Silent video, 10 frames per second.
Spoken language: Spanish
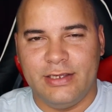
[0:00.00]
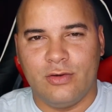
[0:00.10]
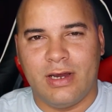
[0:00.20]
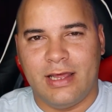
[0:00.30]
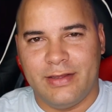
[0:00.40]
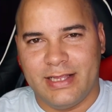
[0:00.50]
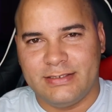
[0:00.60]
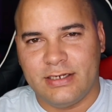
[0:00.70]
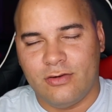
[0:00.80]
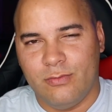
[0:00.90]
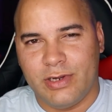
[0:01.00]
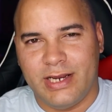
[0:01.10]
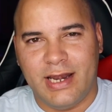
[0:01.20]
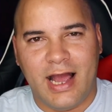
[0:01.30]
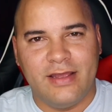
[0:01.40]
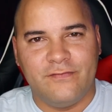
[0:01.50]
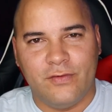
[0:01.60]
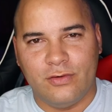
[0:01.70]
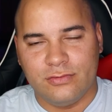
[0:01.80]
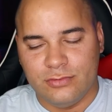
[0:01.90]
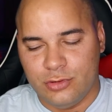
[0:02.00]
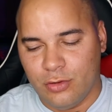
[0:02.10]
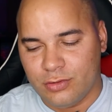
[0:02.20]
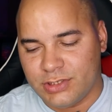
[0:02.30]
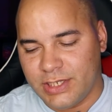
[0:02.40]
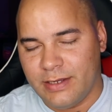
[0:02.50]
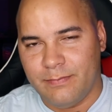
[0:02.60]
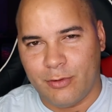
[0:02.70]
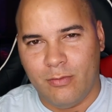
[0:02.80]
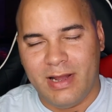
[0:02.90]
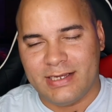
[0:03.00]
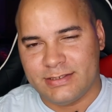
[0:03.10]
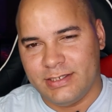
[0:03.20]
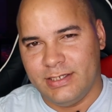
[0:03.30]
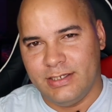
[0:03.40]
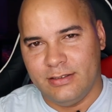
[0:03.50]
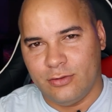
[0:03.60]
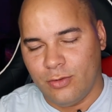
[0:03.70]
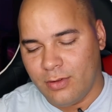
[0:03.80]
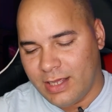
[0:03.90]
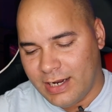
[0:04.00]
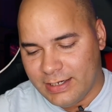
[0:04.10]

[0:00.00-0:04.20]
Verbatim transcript: y no a la derecha como en el iPhone 12 Pro Max y toda la